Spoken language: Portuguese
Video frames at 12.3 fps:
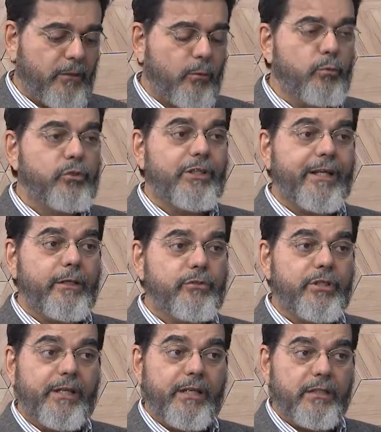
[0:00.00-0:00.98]
os direitos
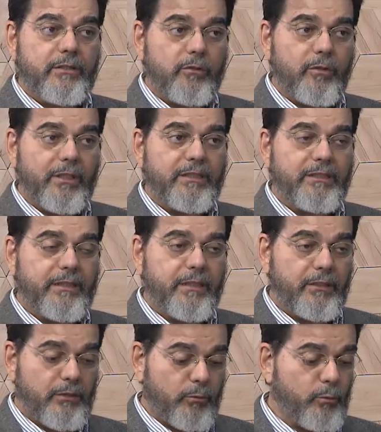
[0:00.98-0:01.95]
de criança e
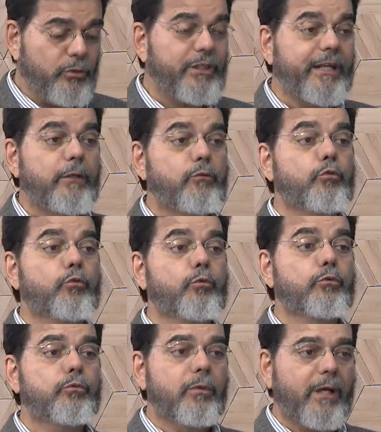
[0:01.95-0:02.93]
adolescente, os direitos
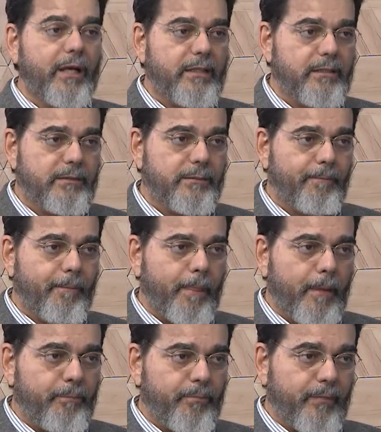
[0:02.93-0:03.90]
culturais,
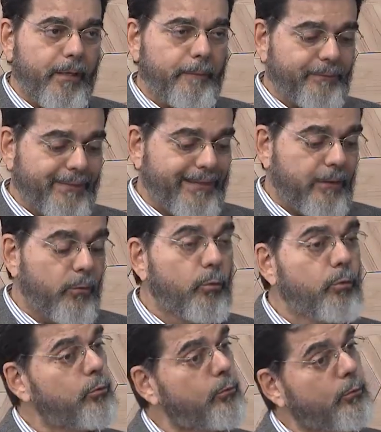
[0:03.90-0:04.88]
né?
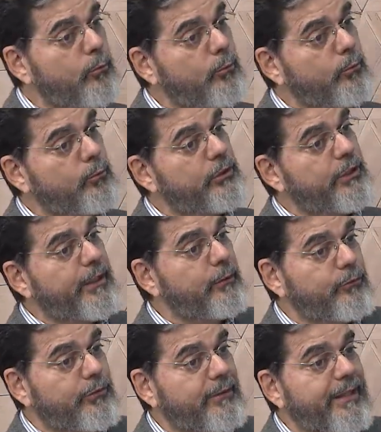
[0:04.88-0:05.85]
o, os
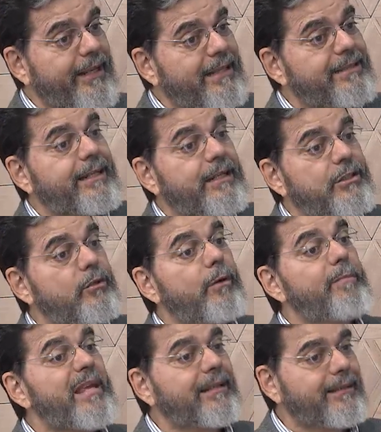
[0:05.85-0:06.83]
direitos ligados à questão
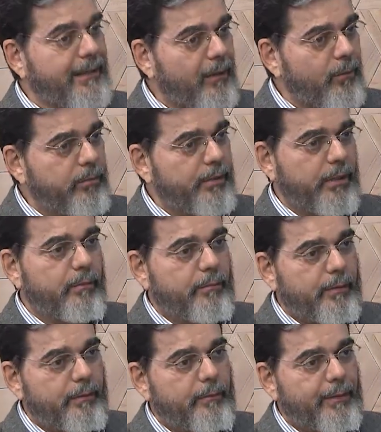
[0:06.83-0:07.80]
ambiental, que é
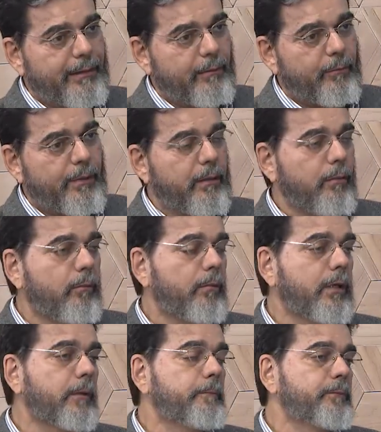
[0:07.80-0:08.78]
uma, uma,
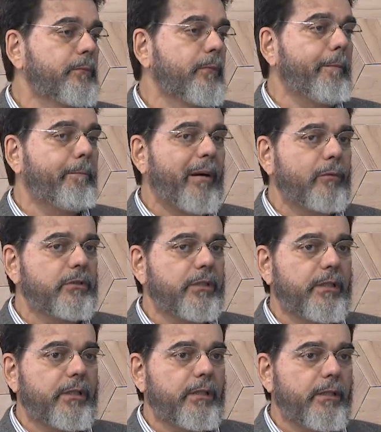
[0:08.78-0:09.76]
uma, uma pauta
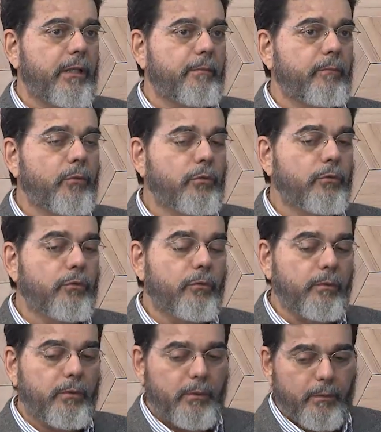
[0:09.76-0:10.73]
que é
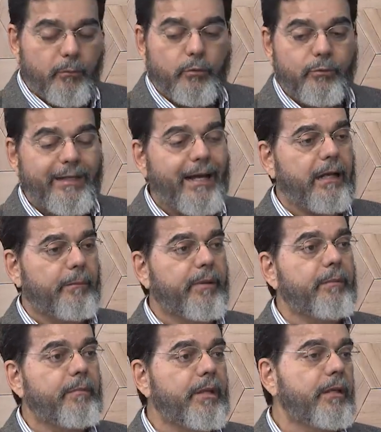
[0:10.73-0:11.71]
muito, muito cara
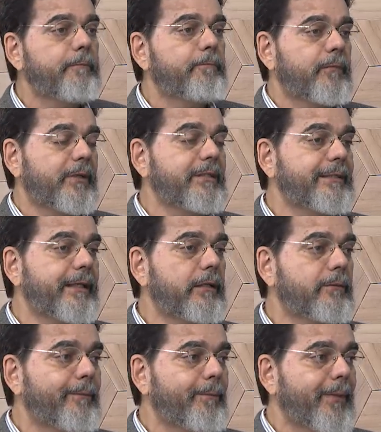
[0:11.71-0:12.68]
para mim, tá
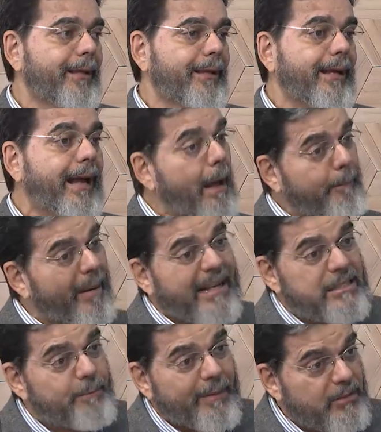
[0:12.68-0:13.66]
certo? A
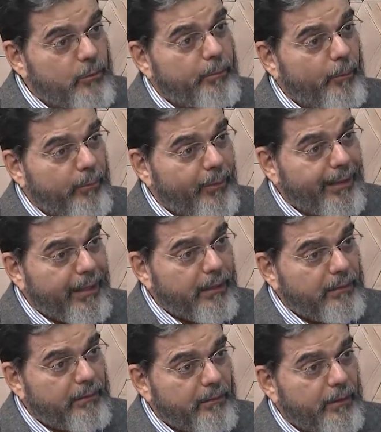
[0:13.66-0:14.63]
participação
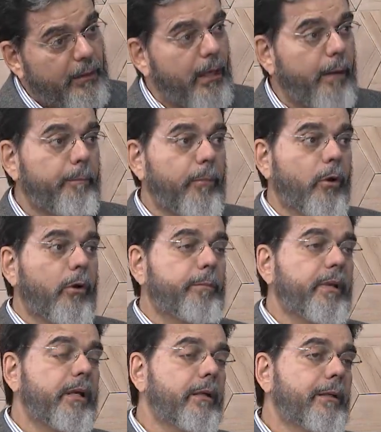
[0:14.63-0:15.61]
popular, é? a
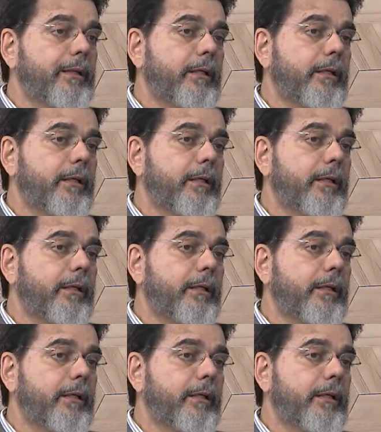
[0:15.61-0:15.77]
própria